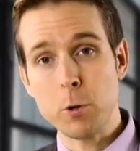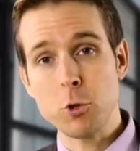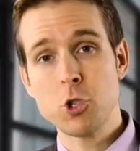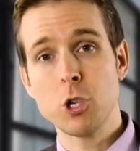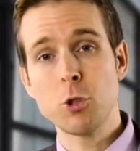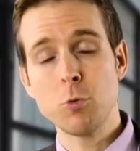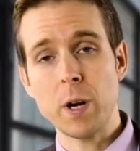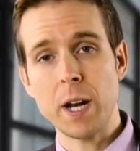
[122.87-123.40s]

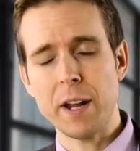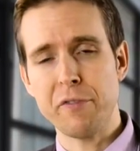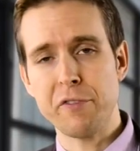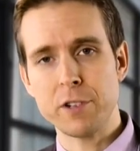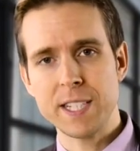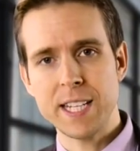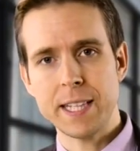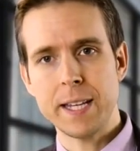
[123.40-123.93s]
Procedura
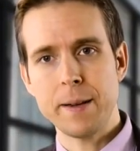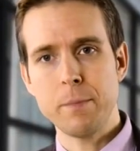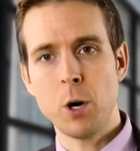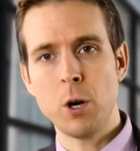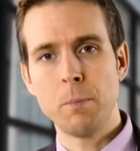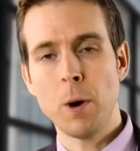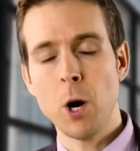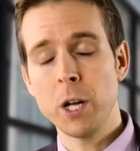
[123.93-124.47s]
rafforzata in
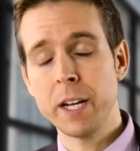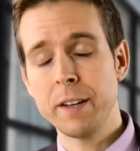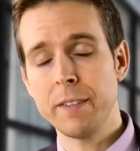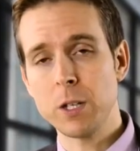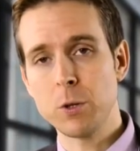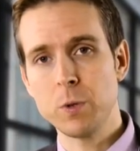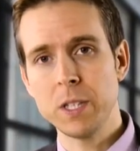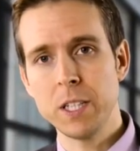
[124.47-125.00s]

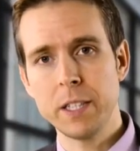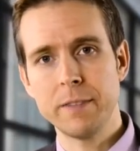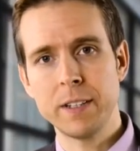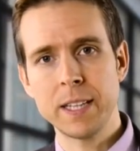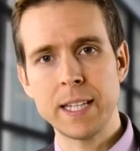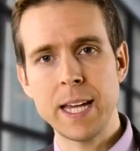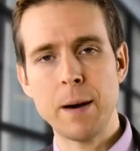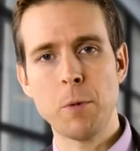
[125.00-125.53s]
Moneval, quindi
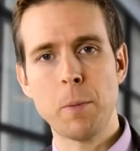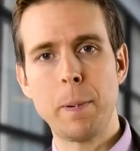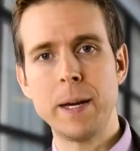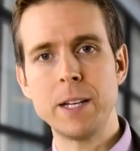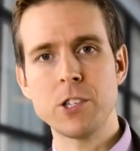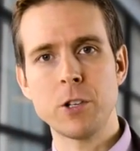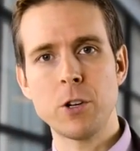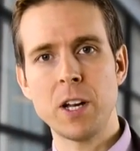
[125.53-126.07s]
diventiamo
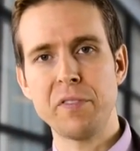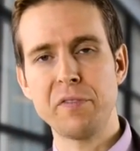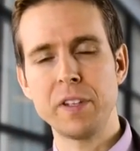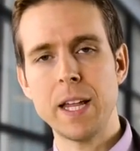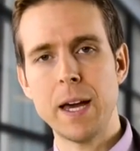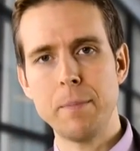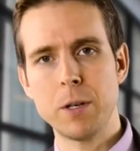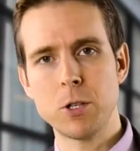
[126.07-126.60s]
paese non
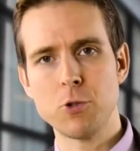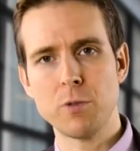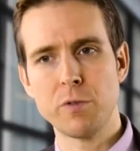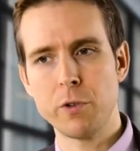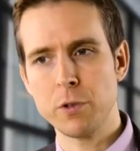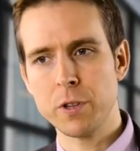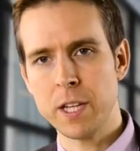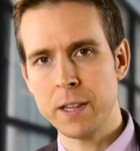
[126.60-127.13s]
affidabile sul
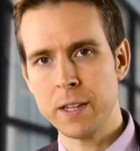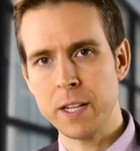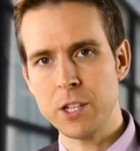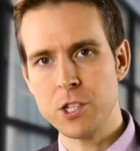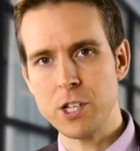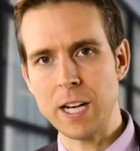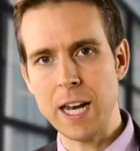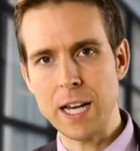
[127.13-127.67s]
fronte
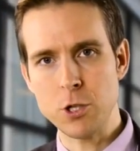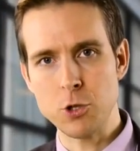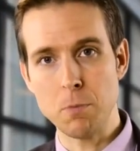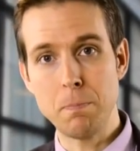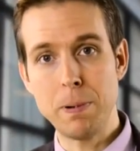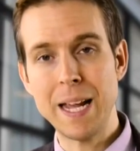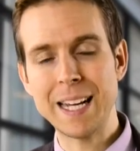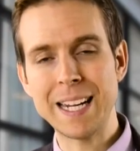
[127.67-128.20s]
antiriciclaggio.
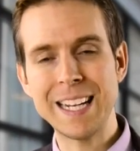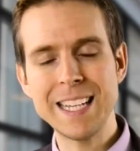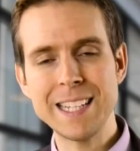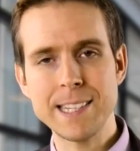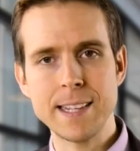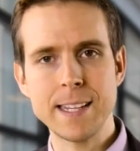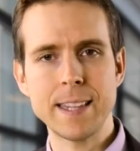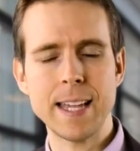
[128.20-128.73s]

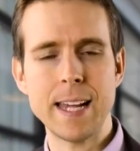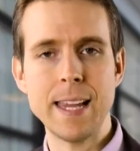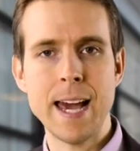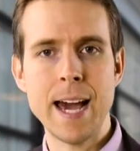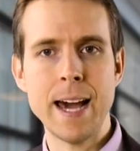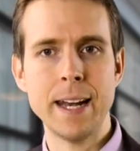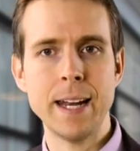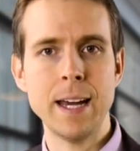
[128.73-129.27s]
Blacklist
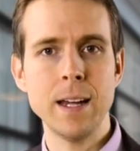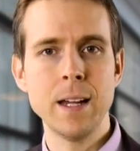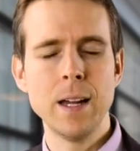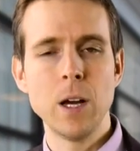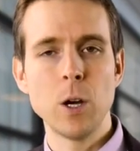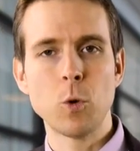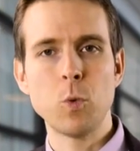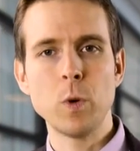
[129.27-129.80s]
italiana,
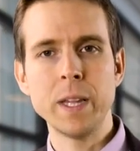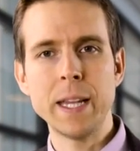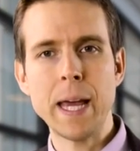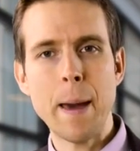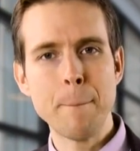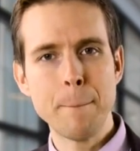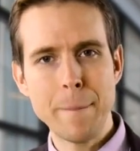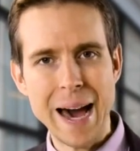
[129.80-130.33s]
quindi
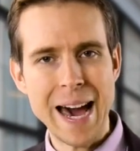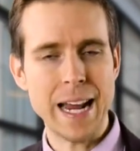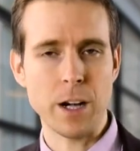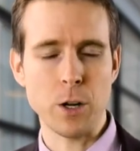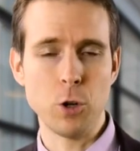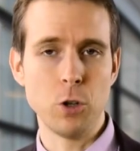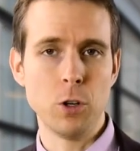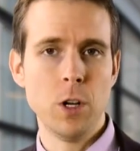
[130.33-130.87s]

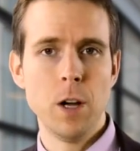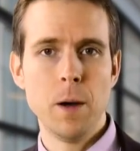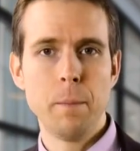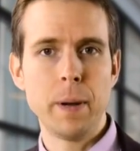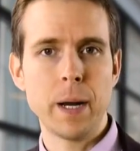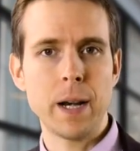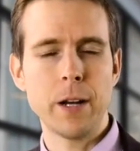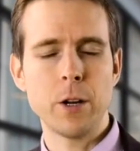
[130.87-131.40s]
embargo
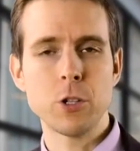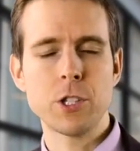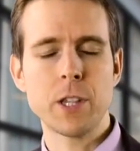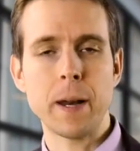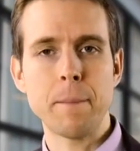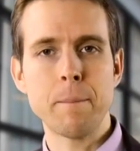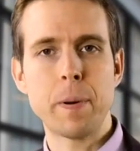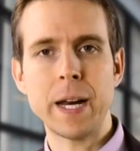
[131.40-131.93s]
per le
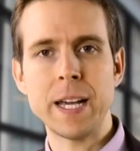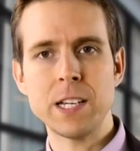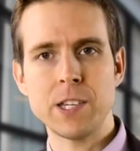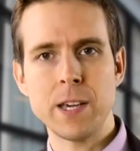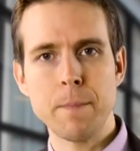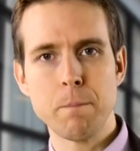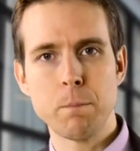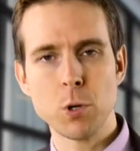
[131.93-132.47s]
nostre
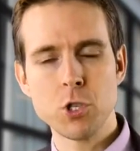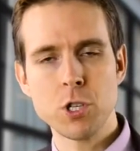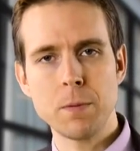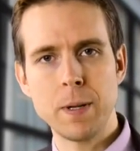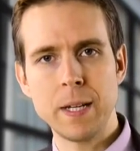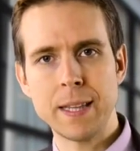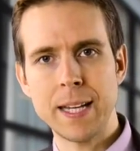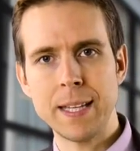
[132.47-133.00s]
imprese
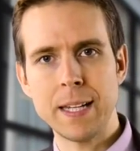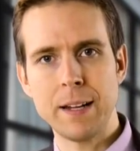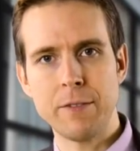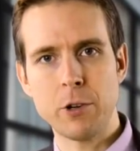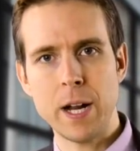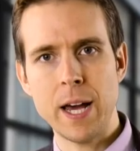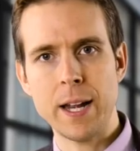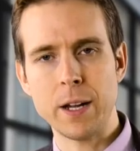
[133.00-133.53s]
impossibilità di
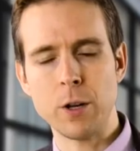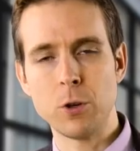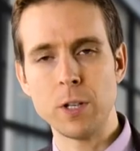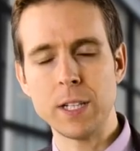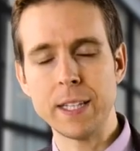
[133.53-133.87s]
lavorare con